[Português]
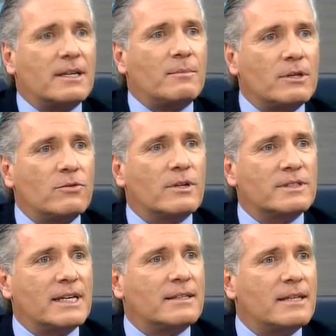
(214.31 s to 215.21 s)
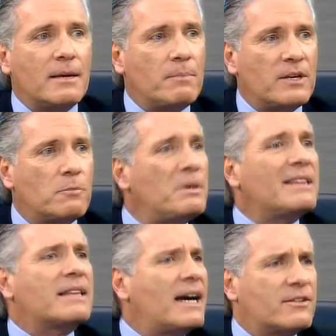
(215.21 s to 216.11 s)
tem abridor, etc, de repente
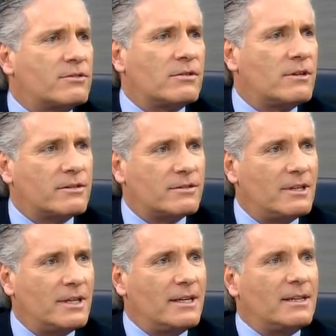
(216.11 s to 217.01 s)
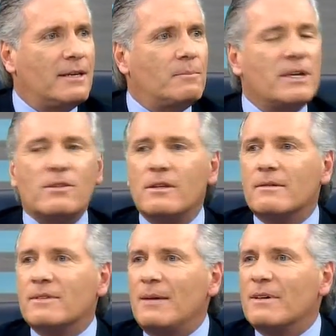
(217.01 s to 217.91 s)
pintar esse troço, de repente,
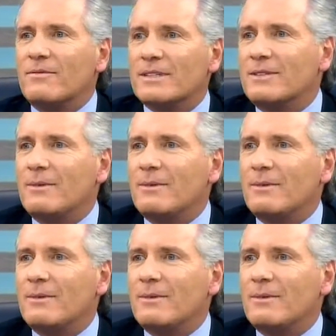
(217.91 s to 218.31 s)
sabe, fazer